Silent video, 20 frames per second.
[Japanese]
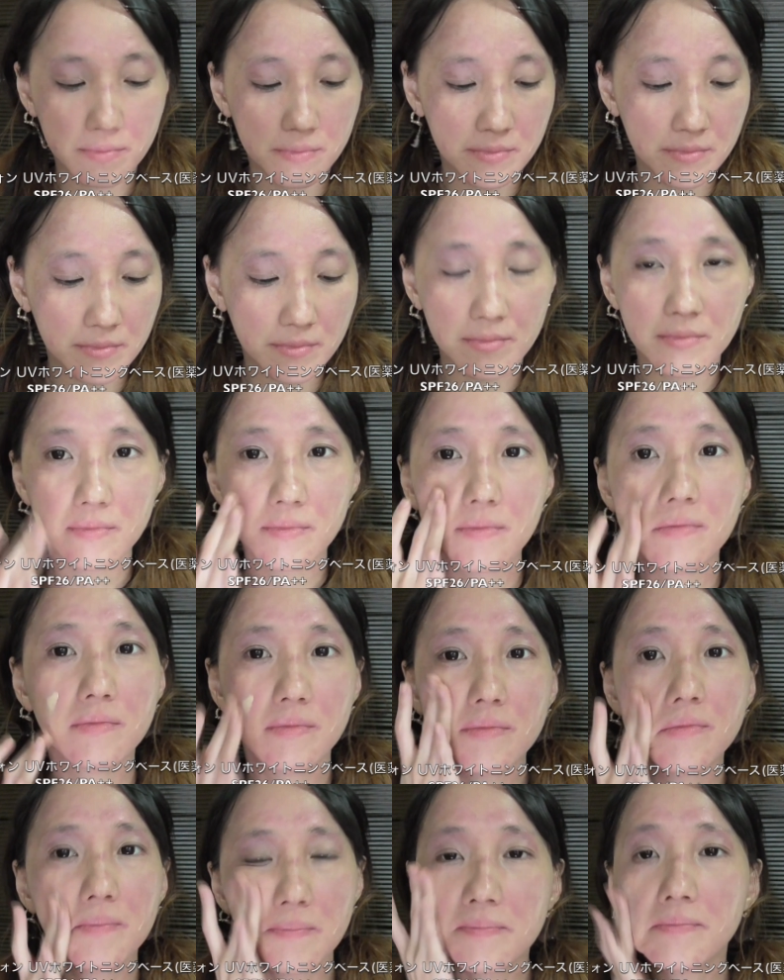PA2
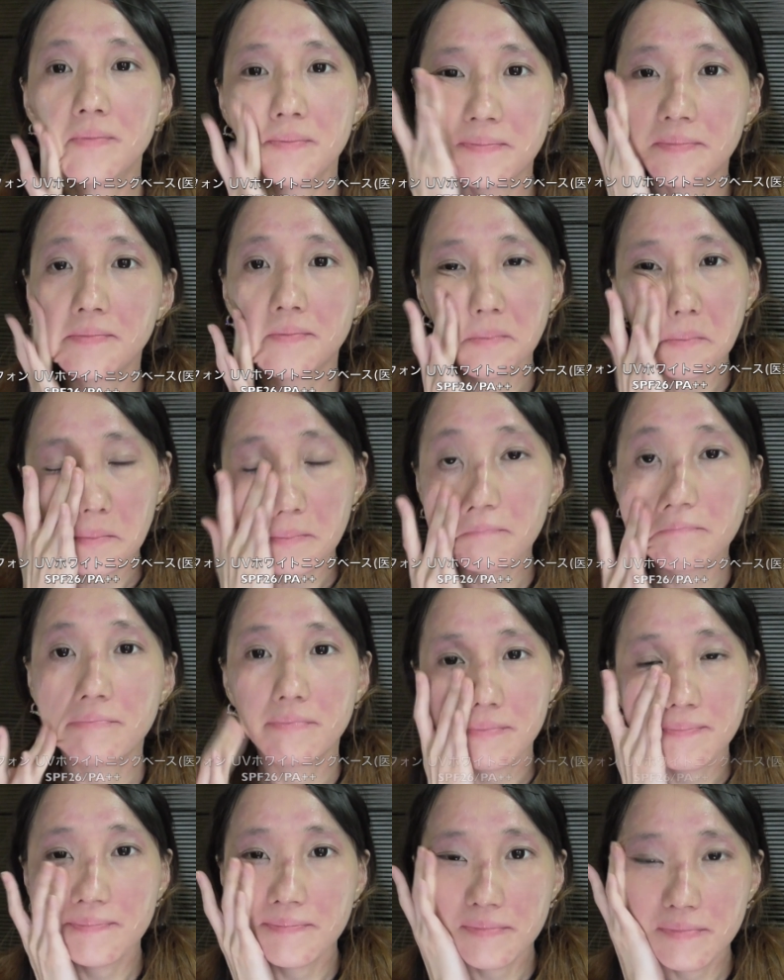プラスを使います。
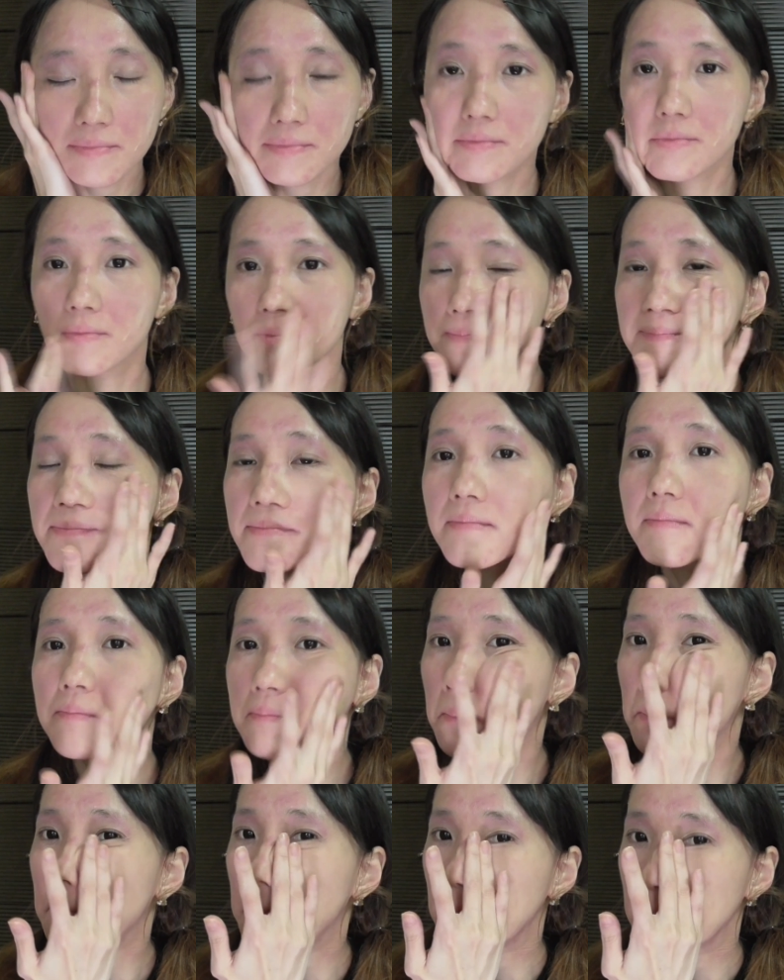医薬部外
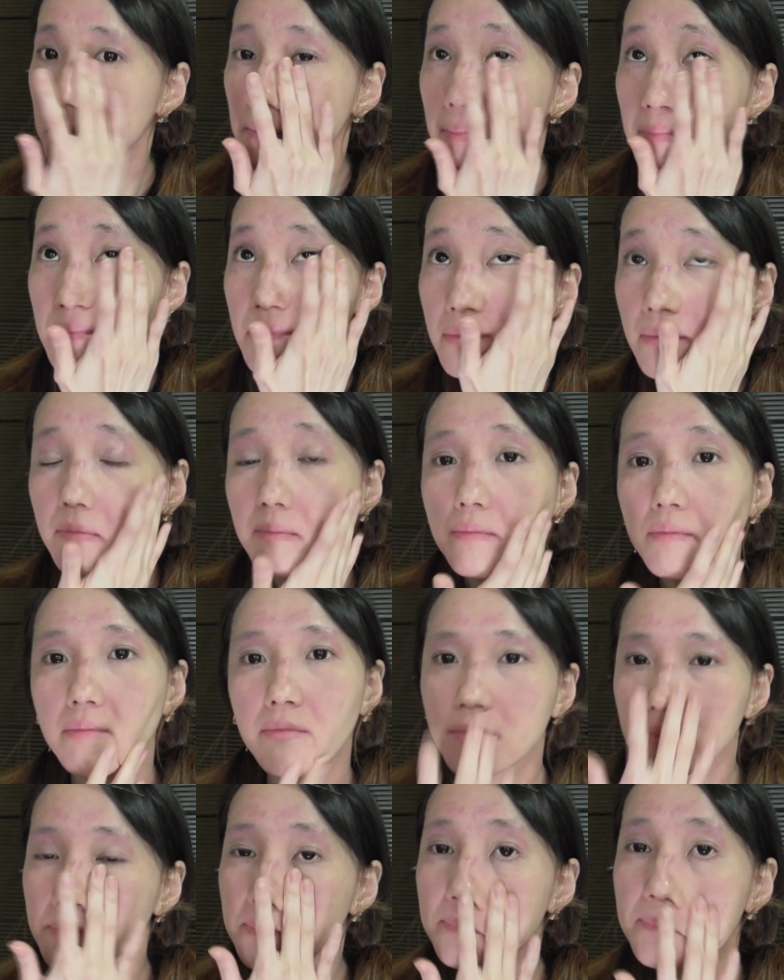品のものでマット
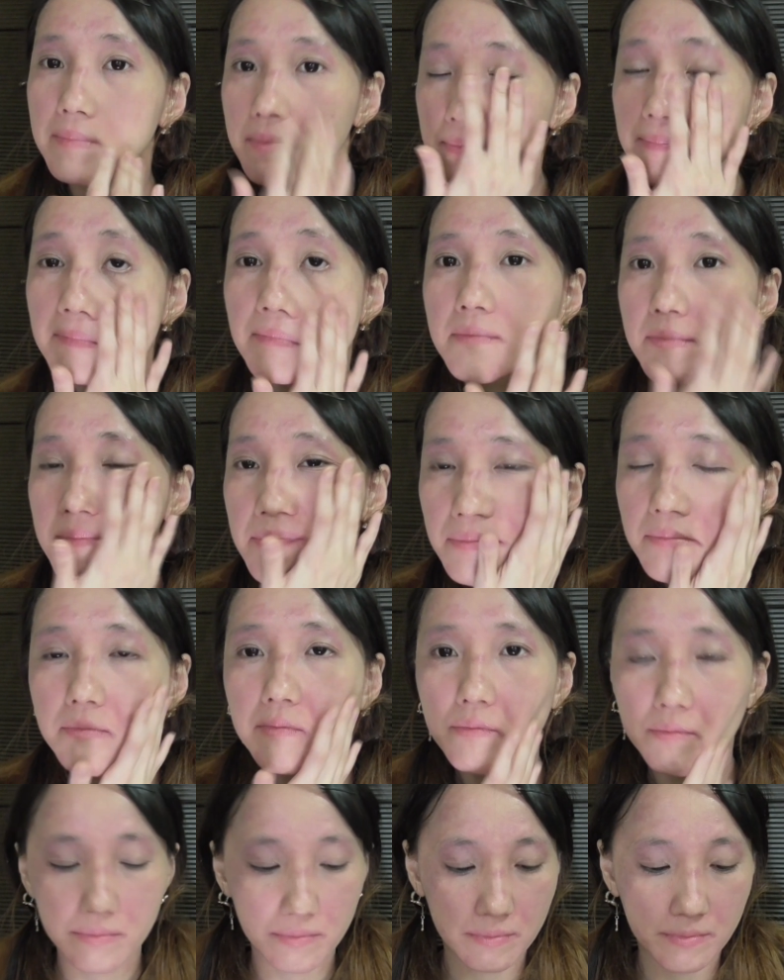系の化粧下地は
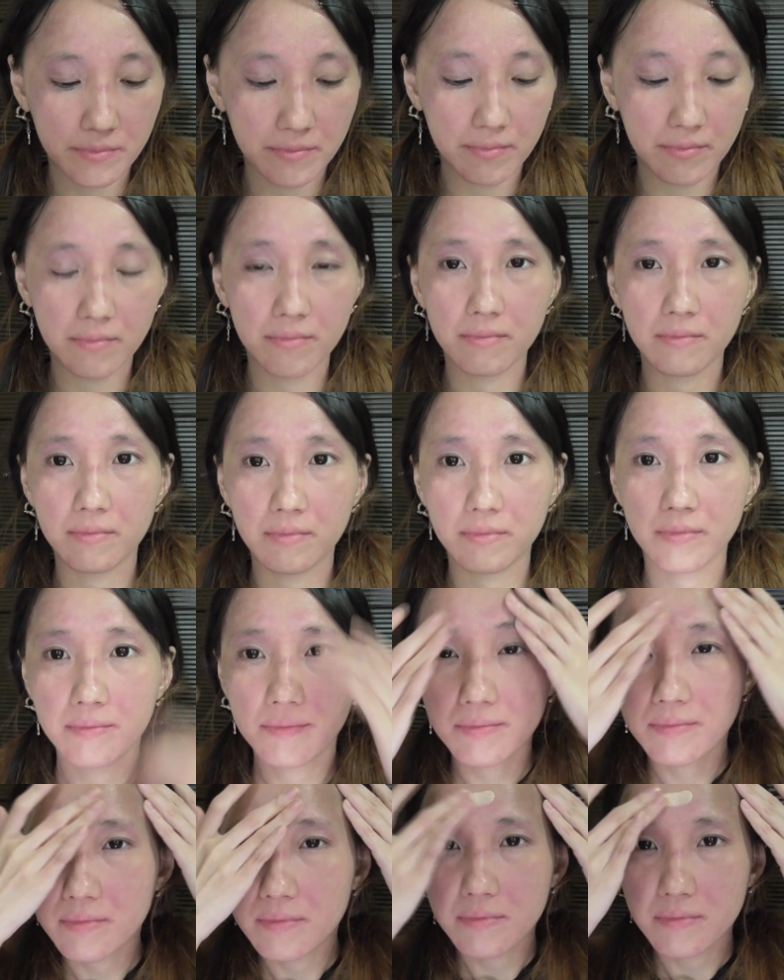少ないので
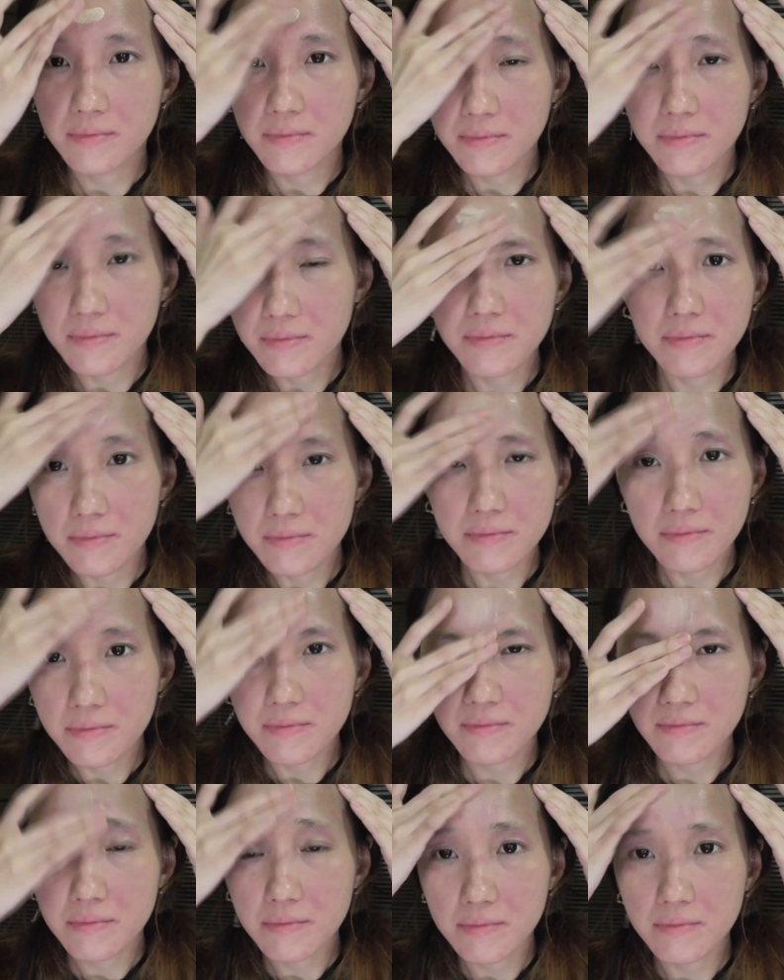崩れづらく肌に
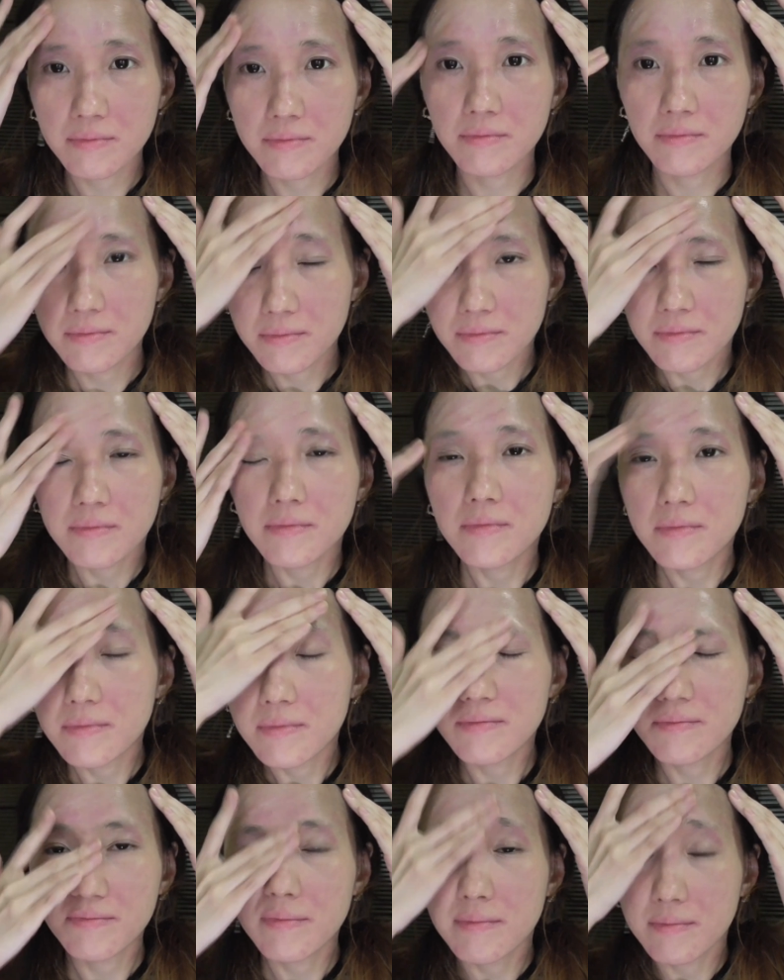もいいので本日
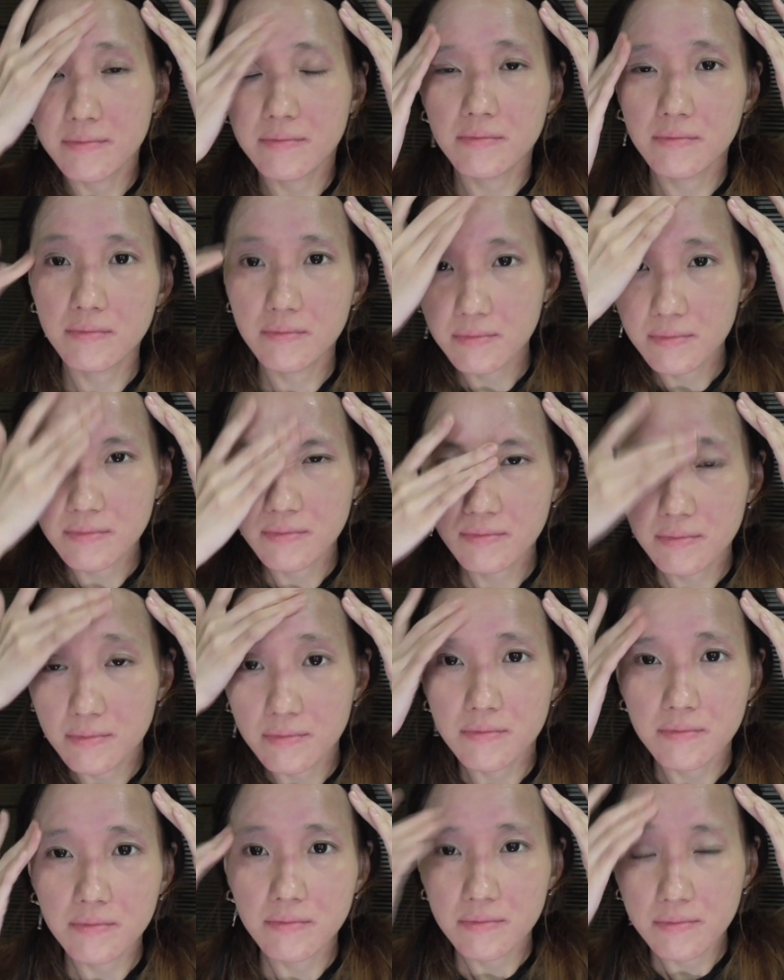はこちらを使いま
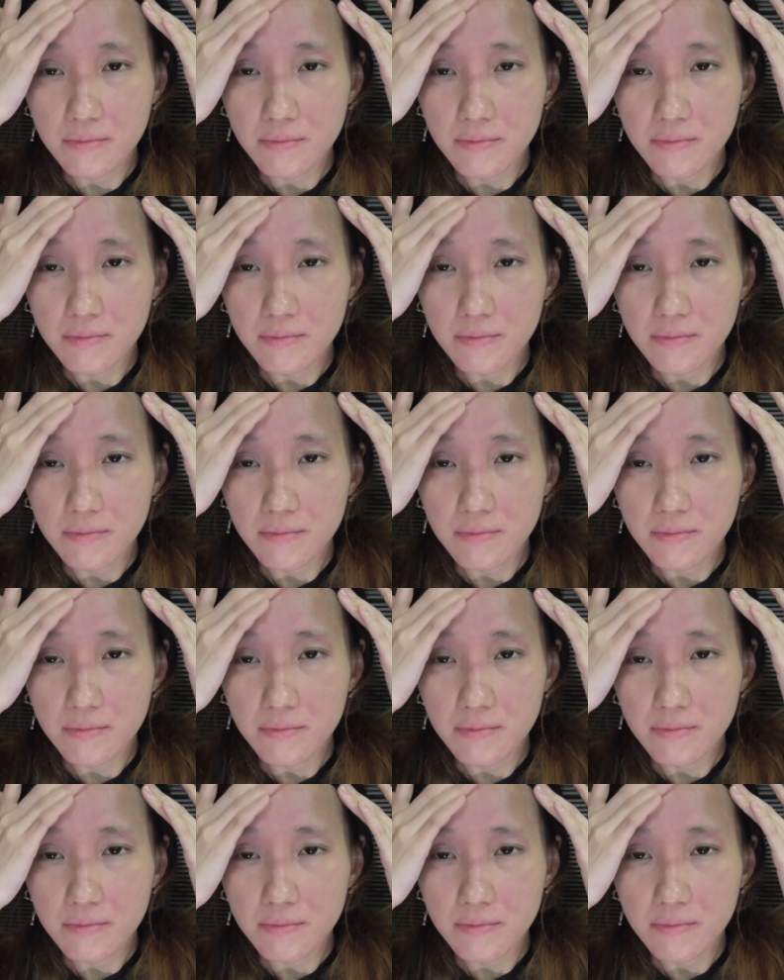す。